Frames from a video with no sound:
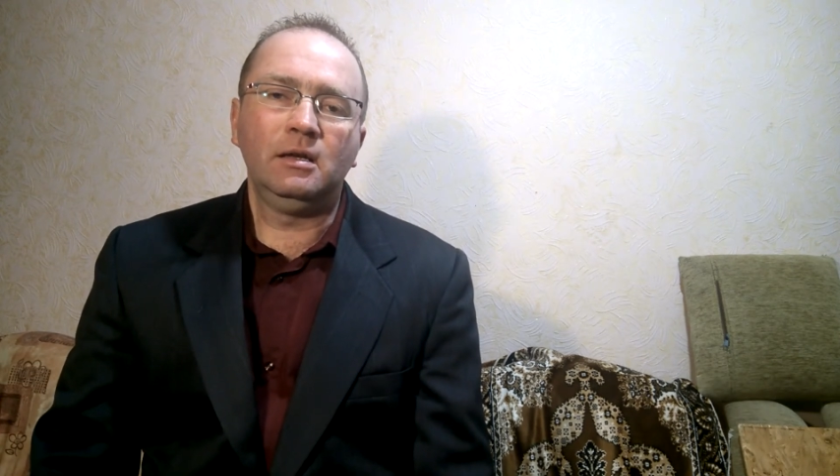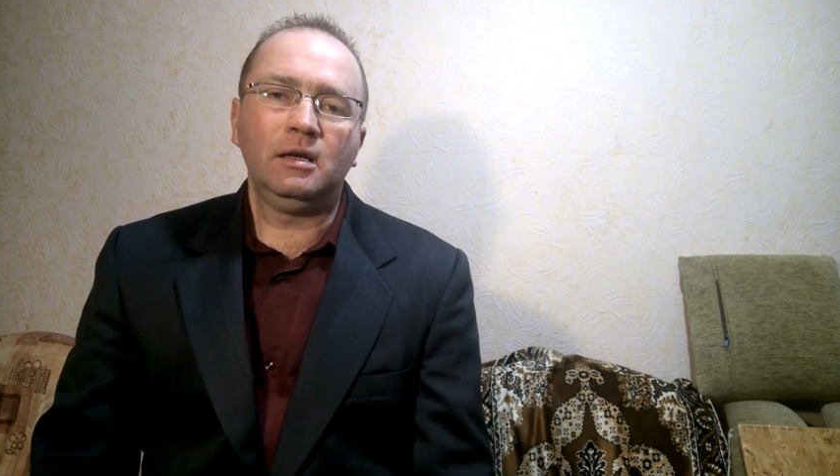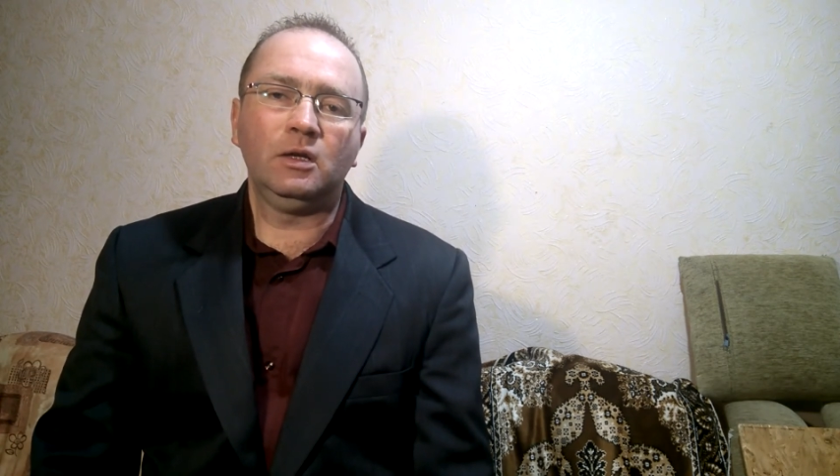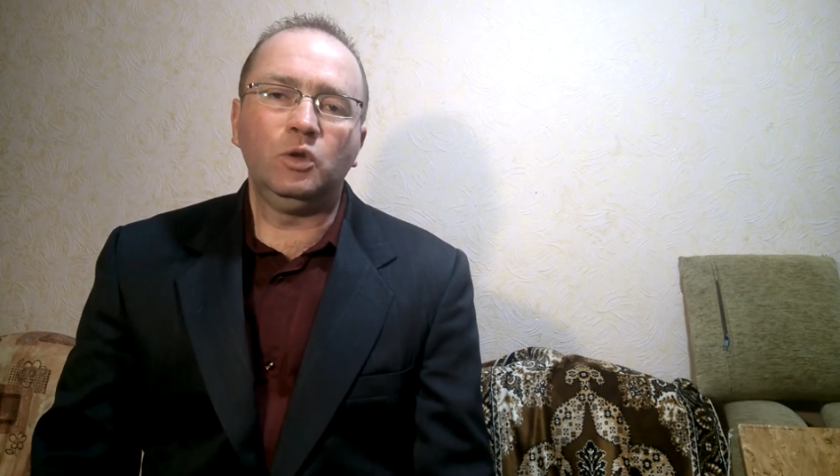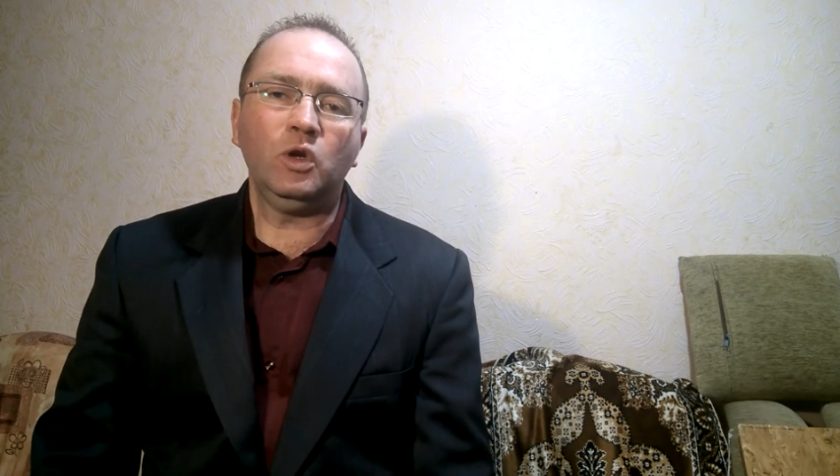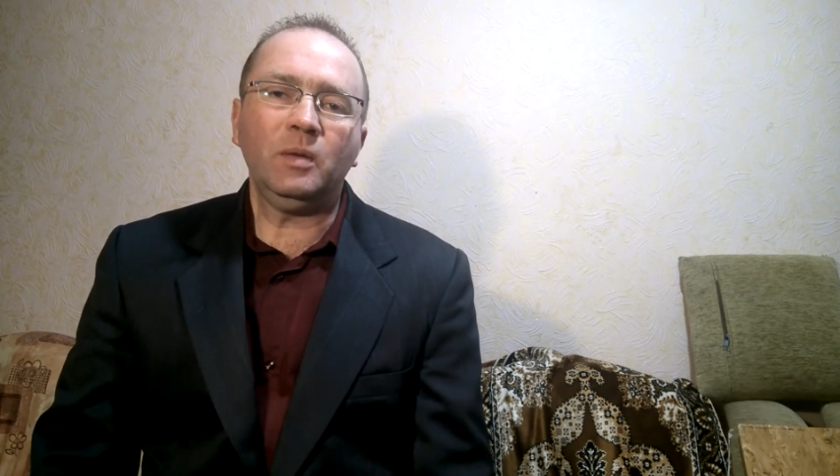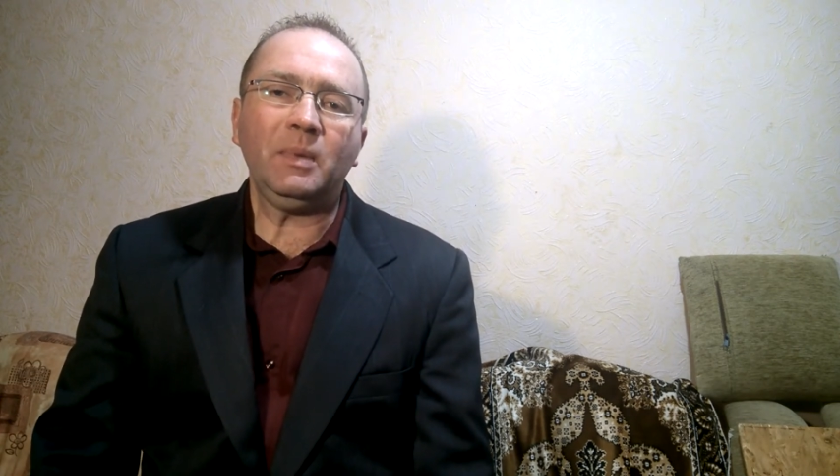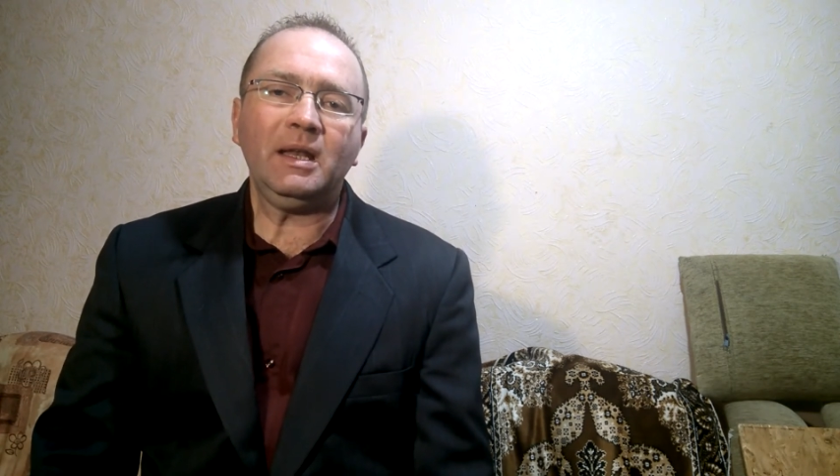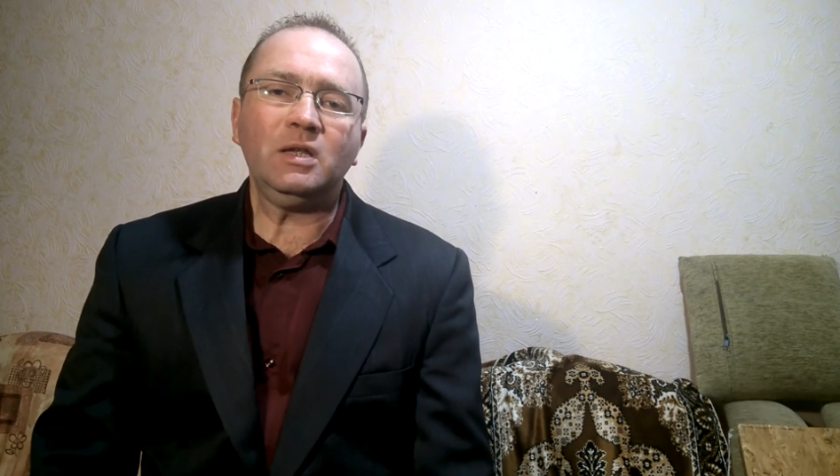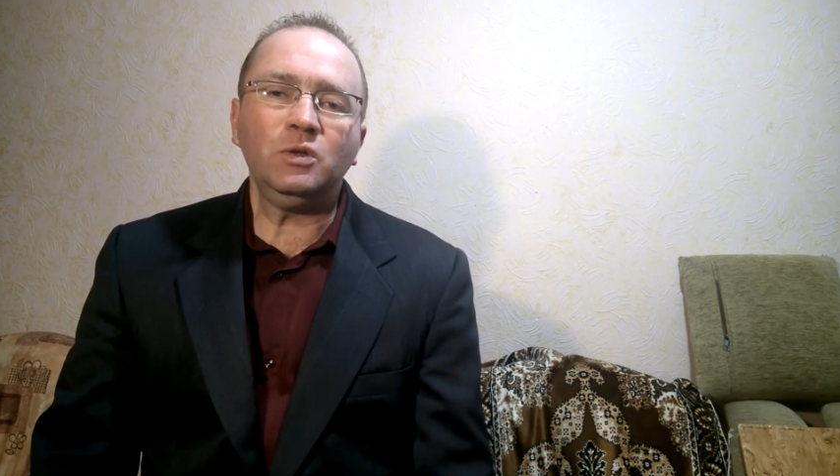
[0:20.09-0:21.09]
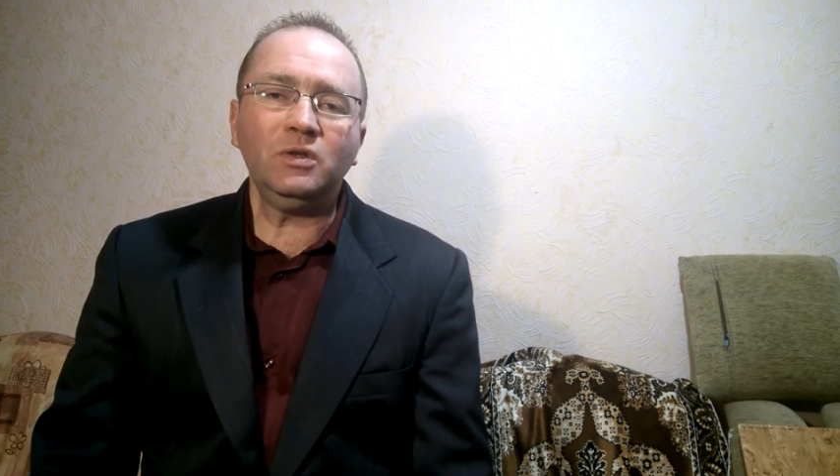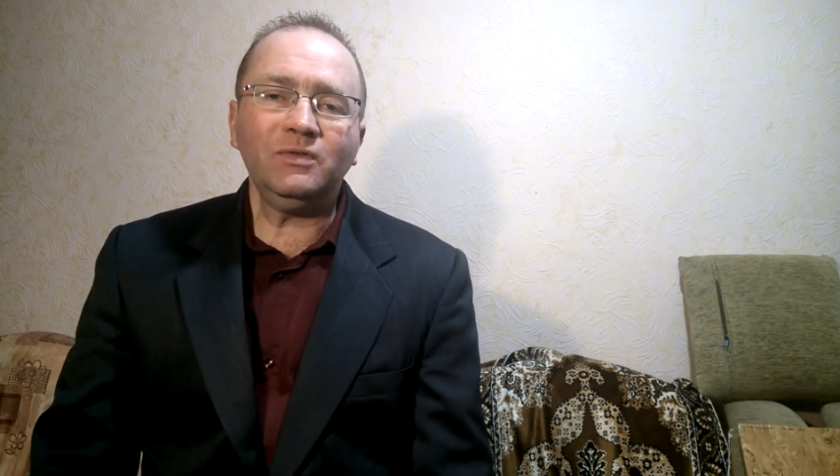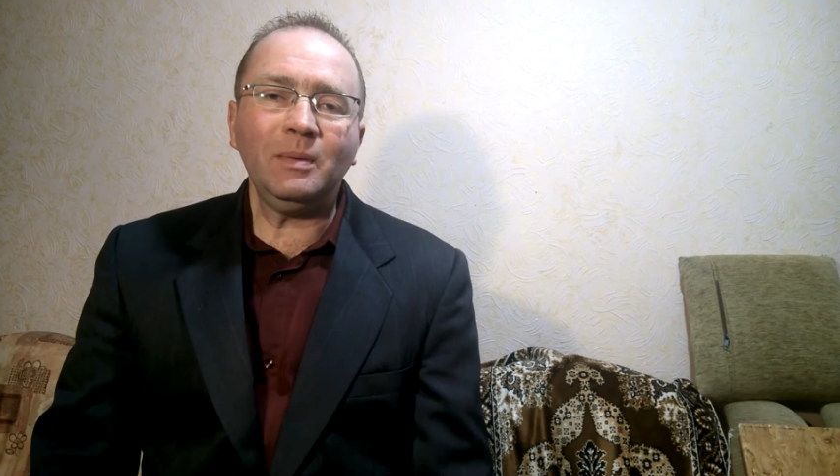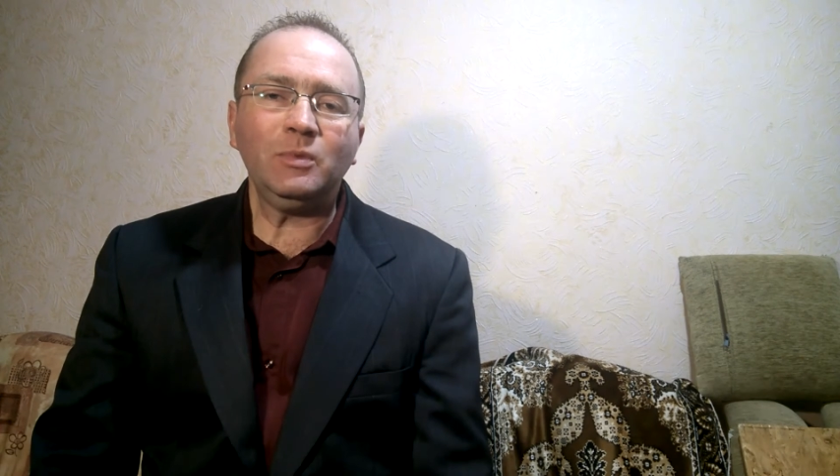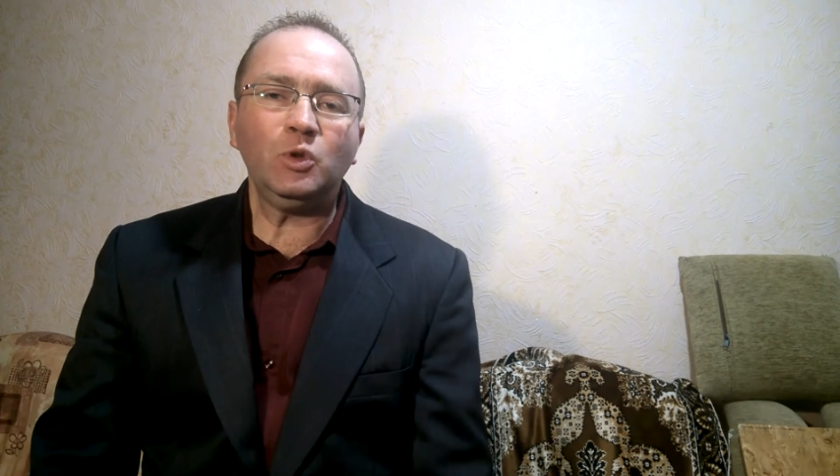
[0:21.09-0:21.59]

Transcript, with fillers: которые принесут вам